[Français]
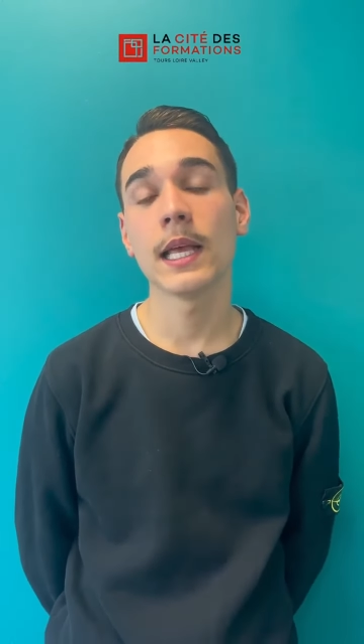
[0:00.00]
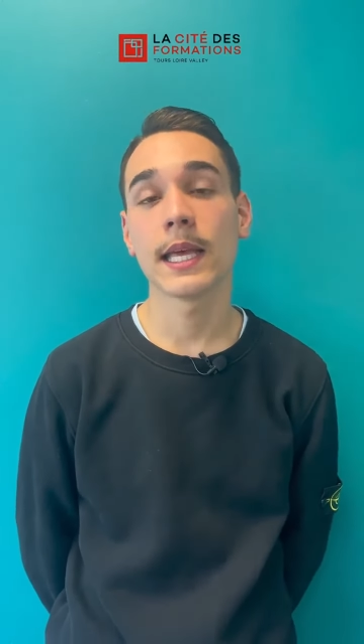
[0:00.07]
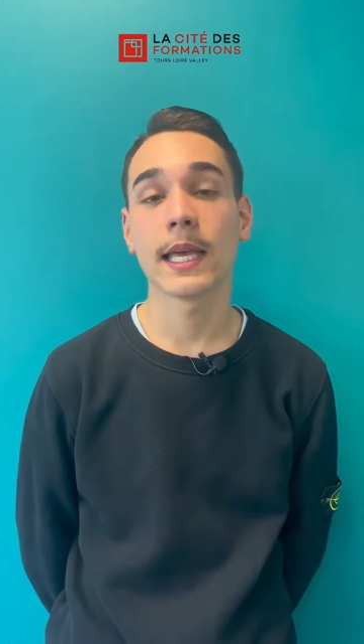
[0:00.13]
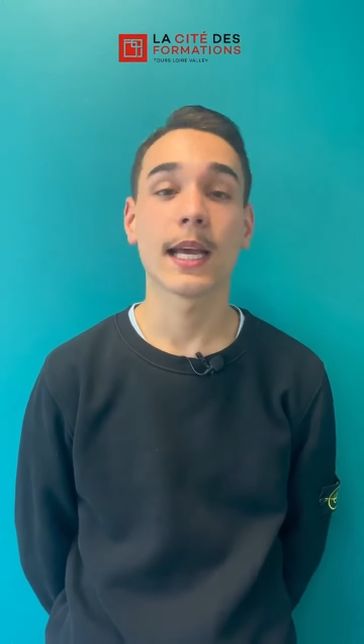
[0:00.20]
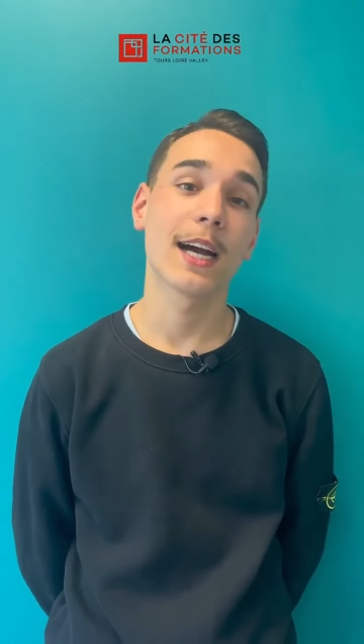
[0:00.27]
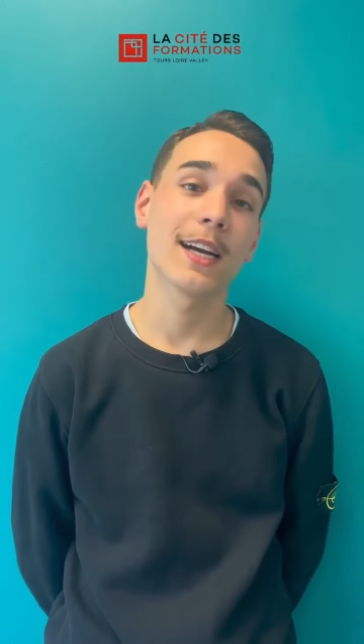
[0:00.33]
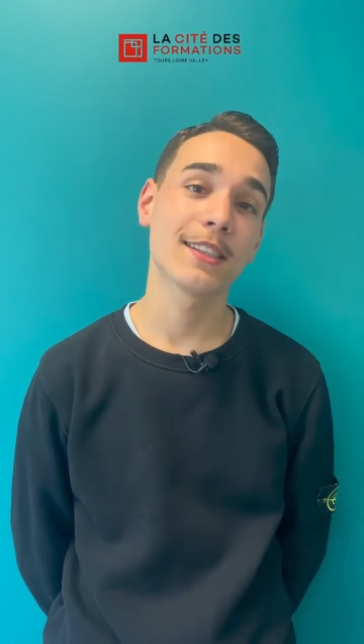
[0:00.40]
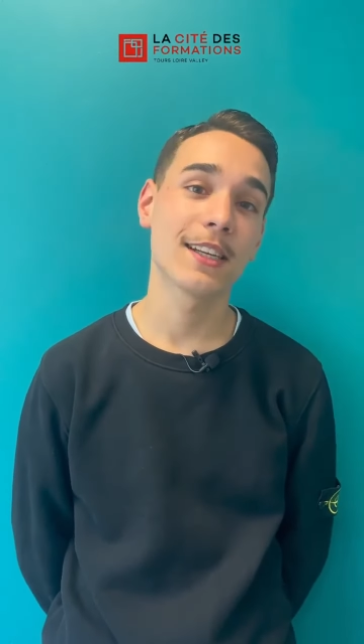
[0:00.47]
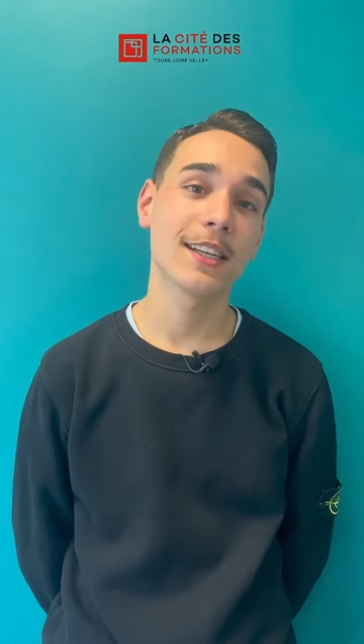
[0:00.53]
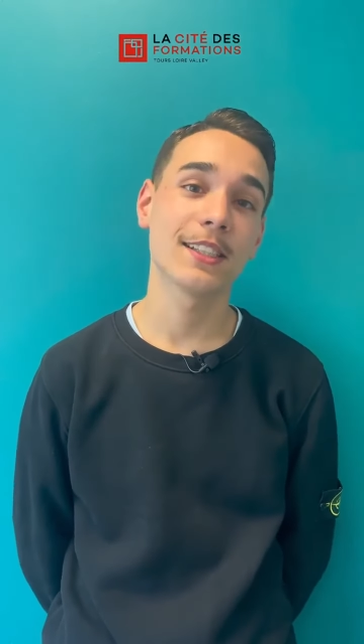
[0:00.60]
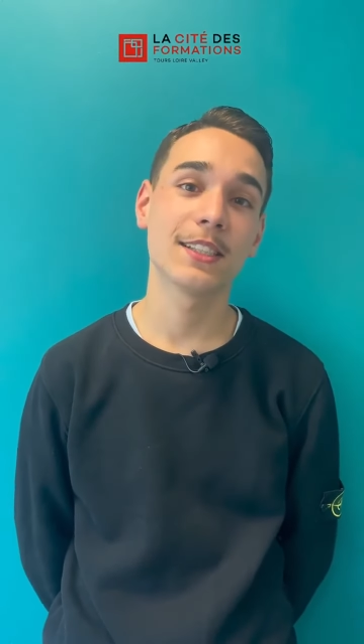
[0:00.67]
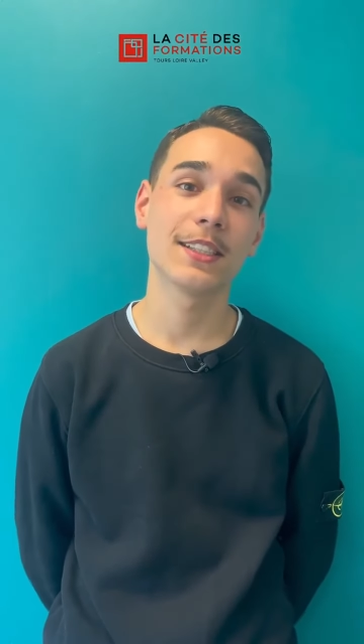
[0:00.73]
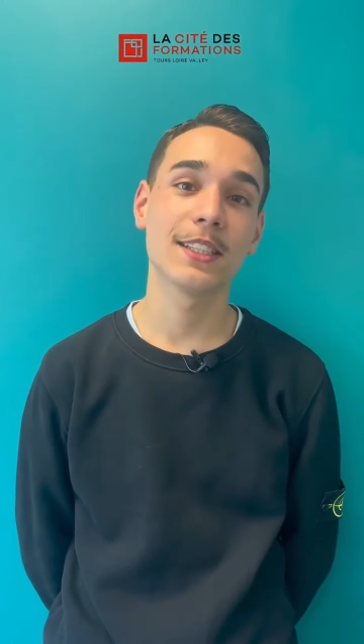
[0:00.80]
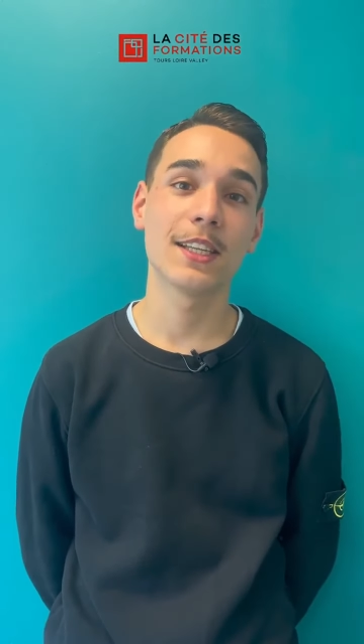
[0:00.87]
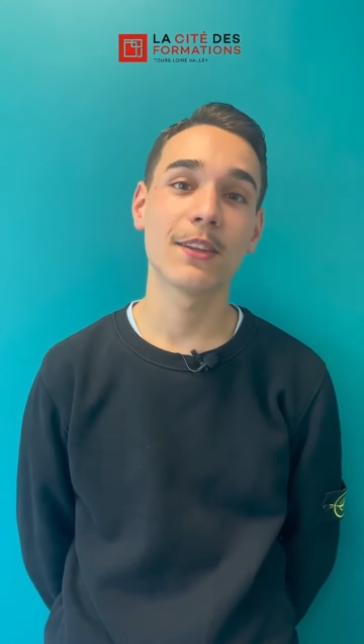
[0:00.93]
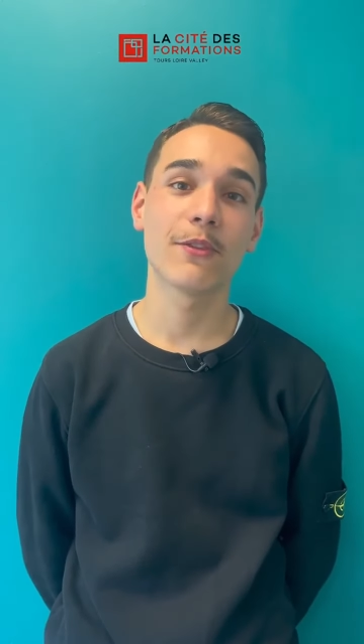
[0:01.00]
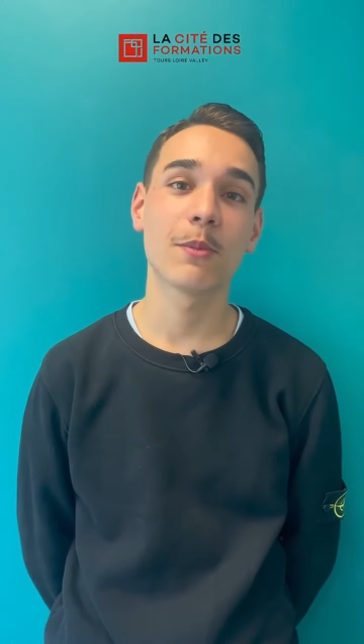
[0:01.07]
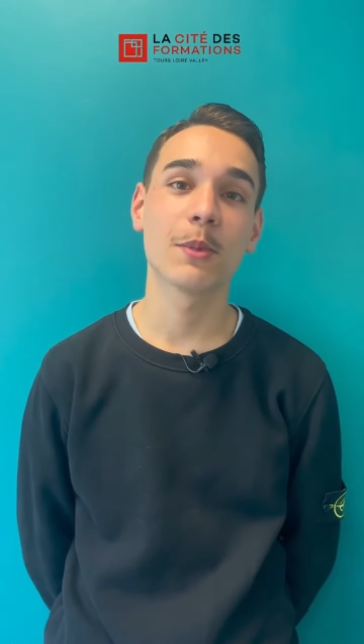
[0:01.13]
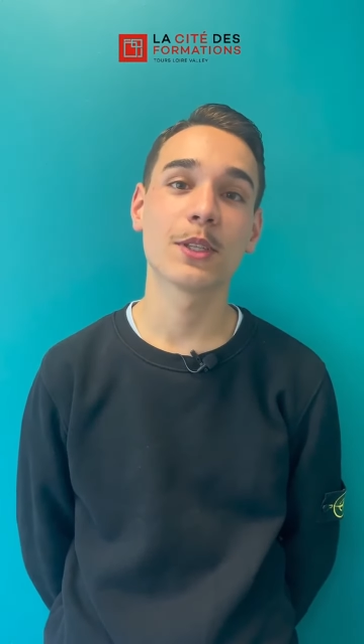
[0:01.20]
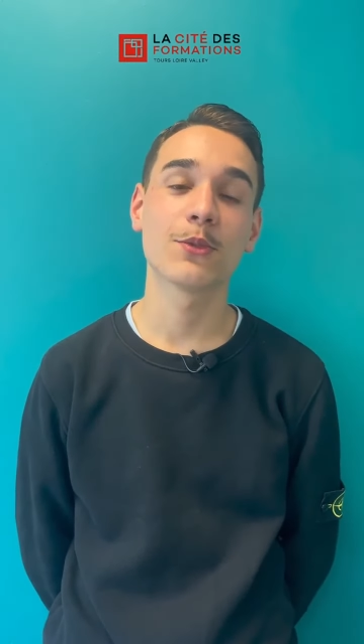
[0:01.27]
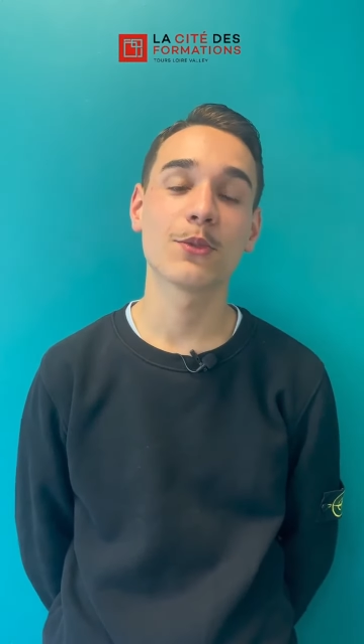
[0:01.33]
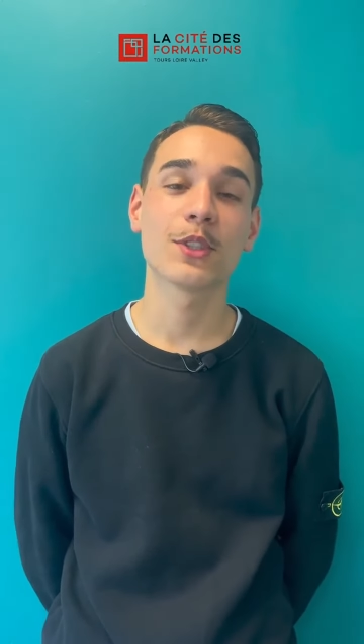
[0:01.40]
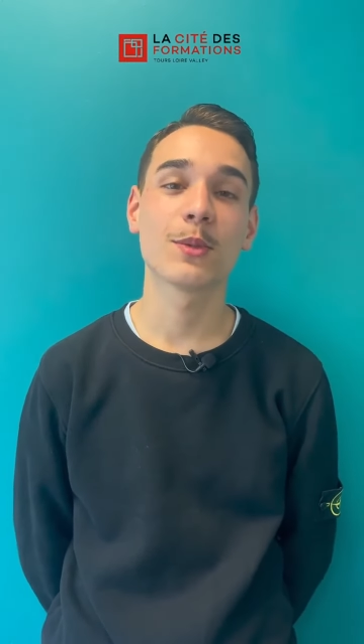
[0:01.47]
Et grâce à la Cité des formations,